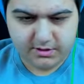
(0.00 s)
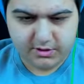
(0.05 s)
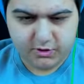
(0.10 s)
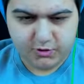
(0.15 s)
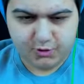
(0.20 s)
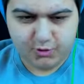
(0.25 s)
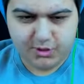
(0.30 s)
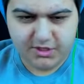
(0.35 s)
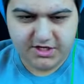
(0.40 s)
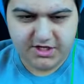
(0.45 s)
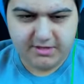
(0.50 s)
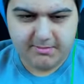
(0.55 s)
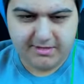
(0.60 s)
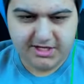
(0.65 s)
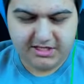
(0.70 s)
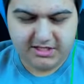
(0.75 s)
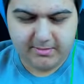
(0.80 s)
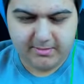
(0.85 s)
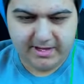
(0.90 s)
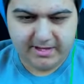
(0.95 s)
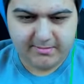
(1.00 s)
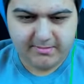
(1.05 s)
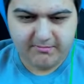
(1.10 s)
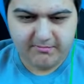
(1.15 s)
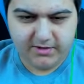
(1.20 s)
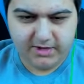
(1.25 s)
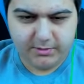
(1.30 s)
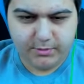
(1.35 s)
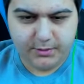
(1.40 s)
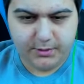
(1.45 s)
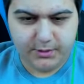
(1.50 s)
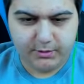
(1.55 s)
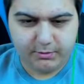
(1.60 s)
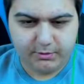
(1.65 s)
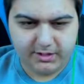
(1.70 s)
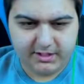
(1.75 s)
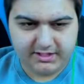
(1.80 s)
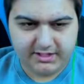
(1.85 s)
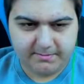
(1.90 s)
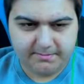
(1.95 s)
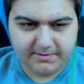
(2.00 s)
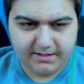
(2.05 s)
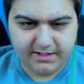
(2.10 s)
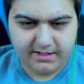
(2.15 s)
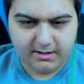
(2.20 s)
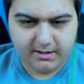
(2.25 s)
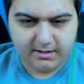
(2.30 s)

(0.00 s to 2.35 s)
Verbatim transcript: Şu an 26 mermim var. Ona göre hesaplayın.